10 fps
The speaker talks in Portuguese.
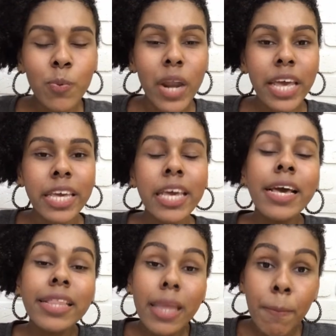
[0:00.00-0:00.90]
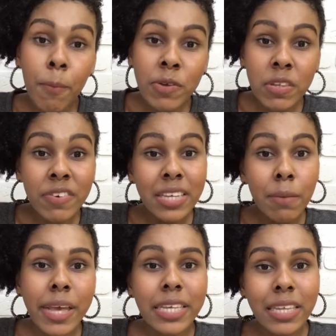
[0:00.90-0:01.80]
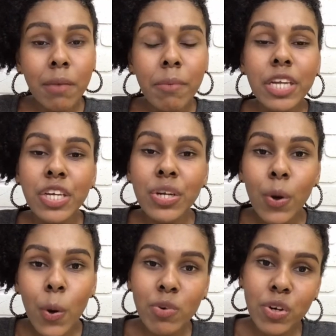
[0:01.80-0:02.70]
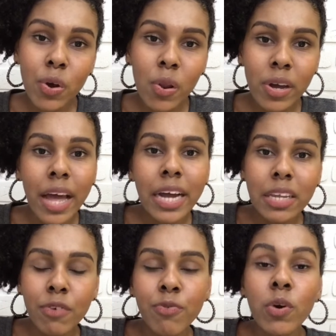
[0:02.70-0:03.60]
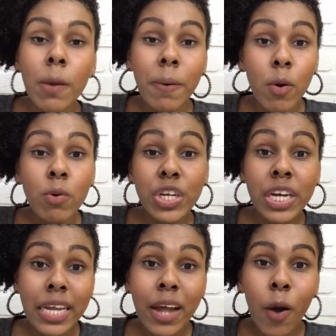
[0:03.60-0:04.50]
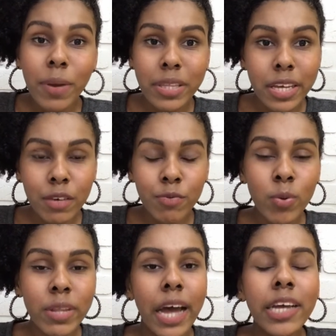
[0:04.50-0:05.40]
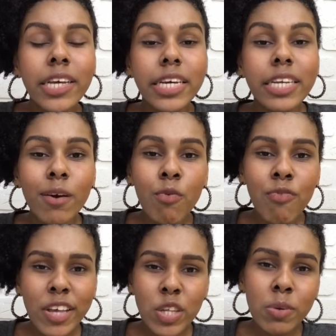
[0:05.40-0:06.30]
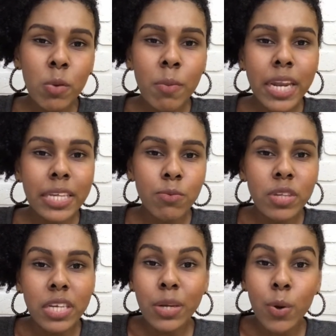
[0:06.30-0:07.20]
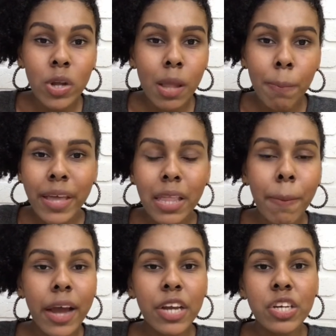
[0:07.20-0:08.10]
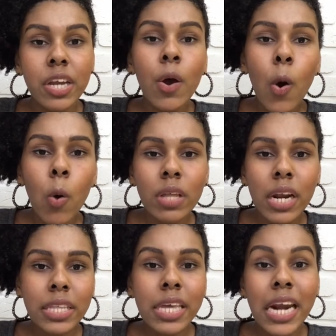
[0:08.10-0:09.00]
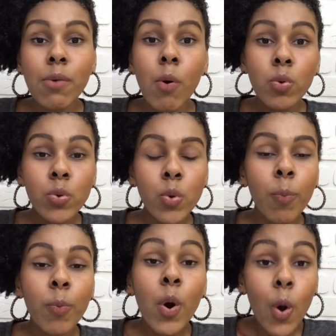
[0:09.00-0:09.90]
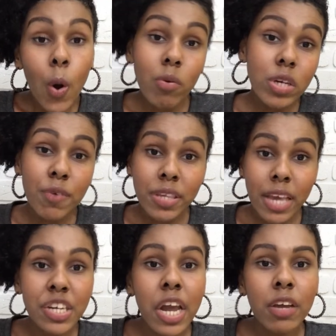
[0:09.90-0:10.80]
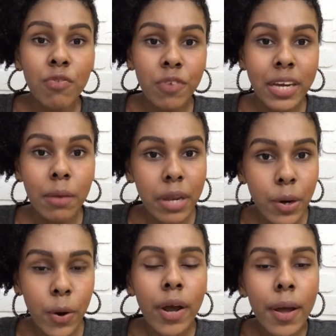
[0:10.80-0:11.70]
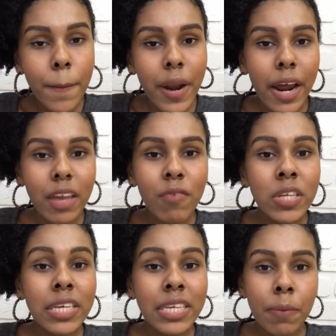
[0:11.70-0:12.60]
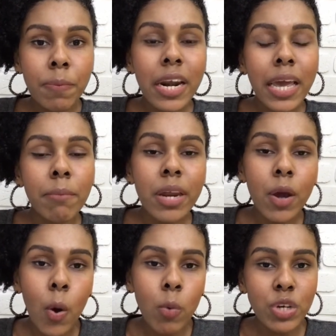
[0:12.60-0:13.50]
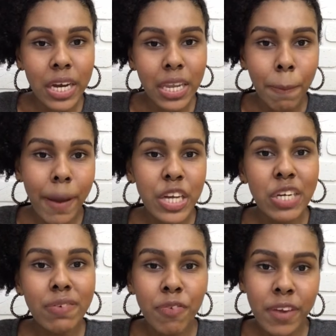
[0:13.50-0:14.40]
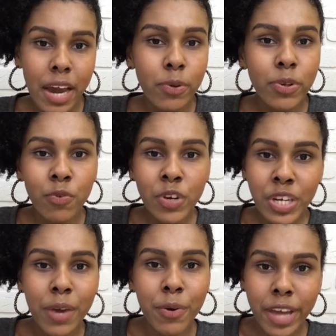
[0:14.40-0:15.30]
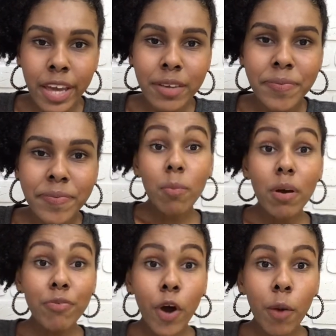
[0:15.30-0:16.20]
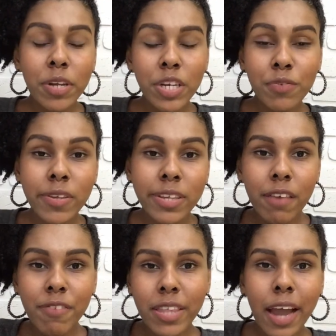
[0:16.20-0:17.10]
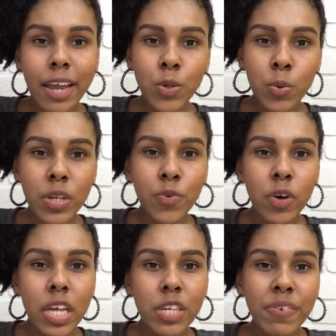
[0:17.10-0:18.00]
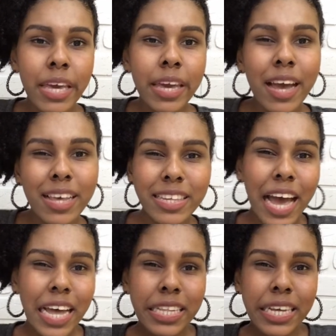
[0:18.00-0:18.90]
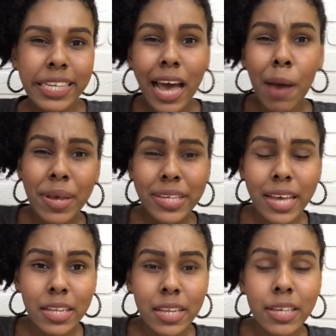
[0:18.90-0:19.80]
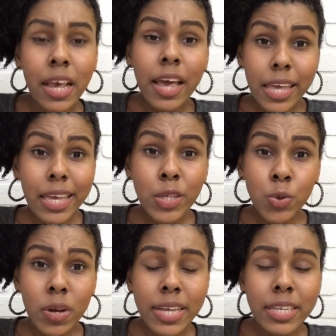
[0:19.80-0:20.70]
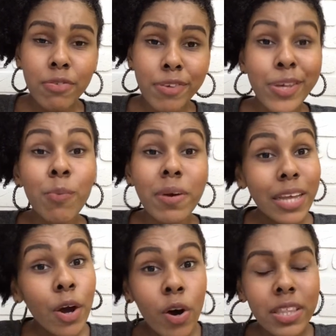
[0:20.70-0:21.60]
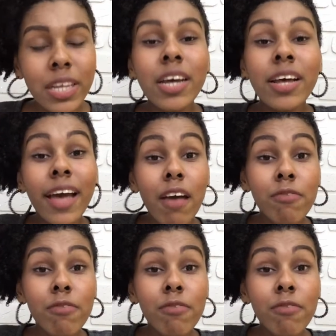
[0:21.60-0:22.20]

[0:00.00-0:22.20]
por aí. Depois você vai saber exatamente onde colocar cada folha, para onde cada uma tem que voltar. Então faça uma numeraçãozinha no rodapé da página, ou na lateral, ou no topo, onde você achar que fica melhor, para que você sempre lembre onde cada página vai ficar no seu fichário, ok? Uma forma de você evitar que as suas folhas fiquem rasgadas, amassadas e que a sua letra fique uma derrota é